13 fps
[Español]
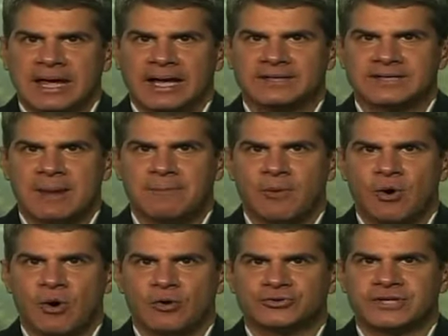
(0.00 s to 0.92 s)
El
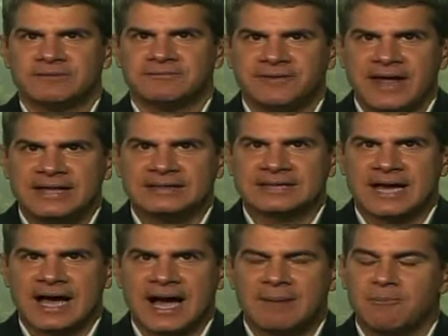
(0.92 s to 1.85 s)
Chapo se
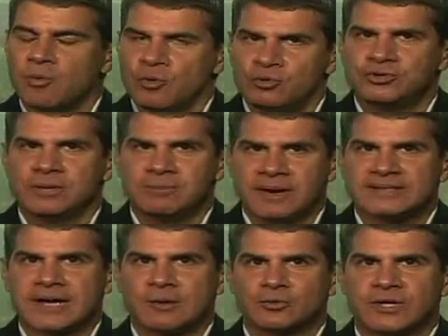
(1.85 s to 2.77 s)
enfrenta a
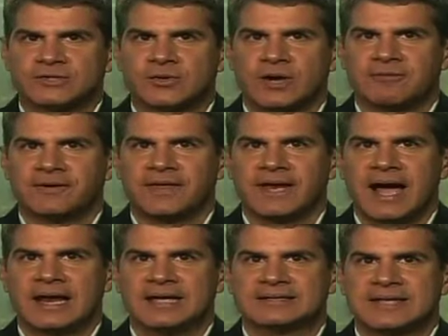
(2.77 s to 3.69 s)
múltiples acusaciones
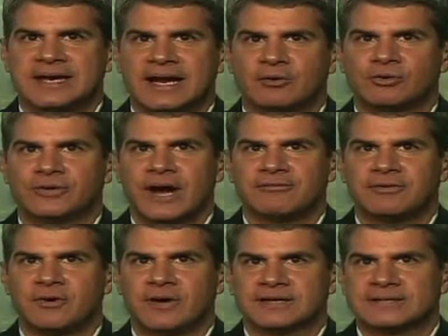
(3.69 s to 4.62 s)
federales de
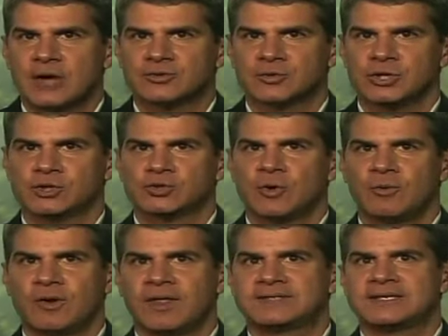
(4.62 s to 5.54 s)
narcotráfico en Estados Unidos,
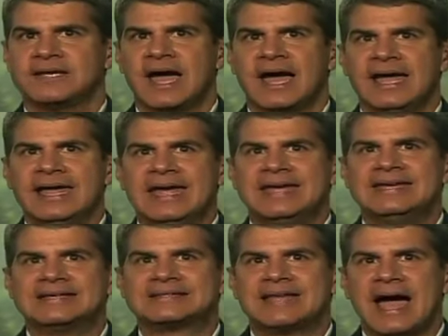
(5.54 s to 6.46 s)
como le decía,
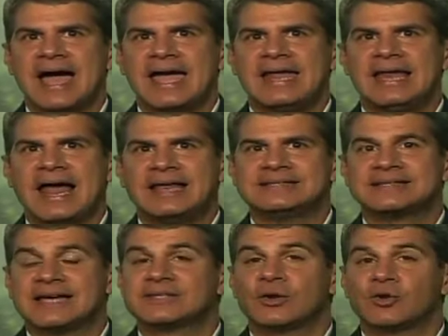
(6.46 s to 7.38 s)
y está en la
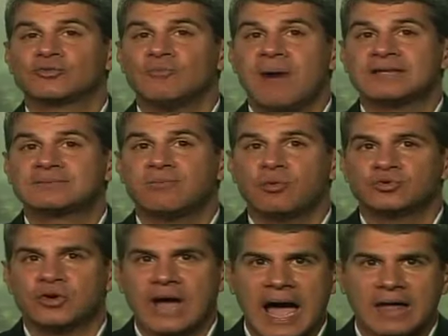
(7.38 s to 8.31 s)
lista de los más
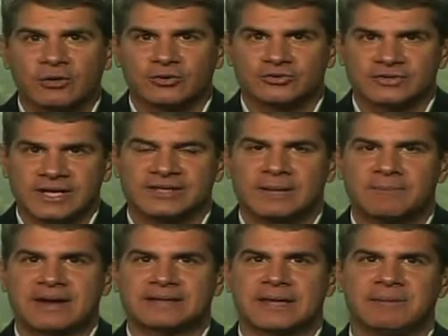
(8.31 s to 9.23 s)
buscados del
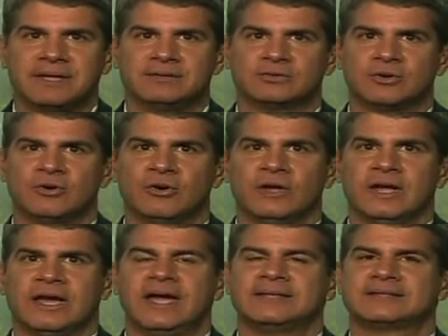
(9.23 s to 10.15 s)
Departamento
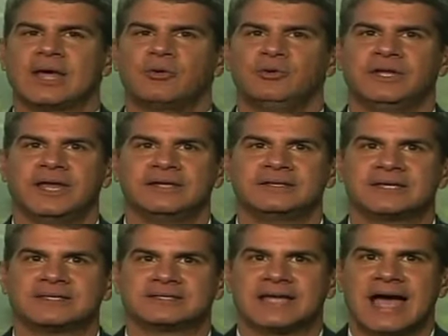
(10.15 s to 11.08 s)

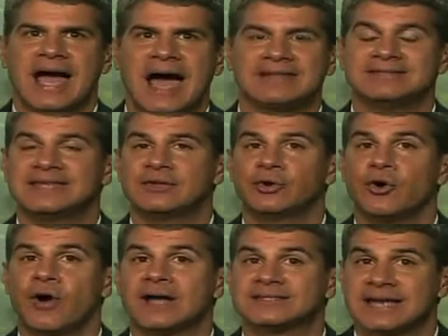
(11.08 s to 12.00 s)
Estadounidenses
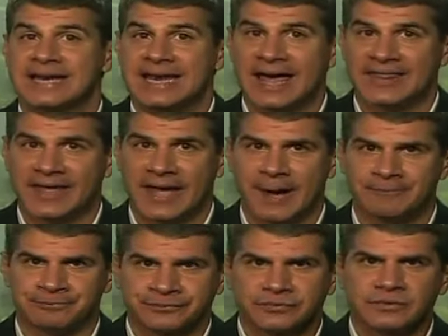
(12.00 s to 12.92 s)
Antidrogas, la DEA.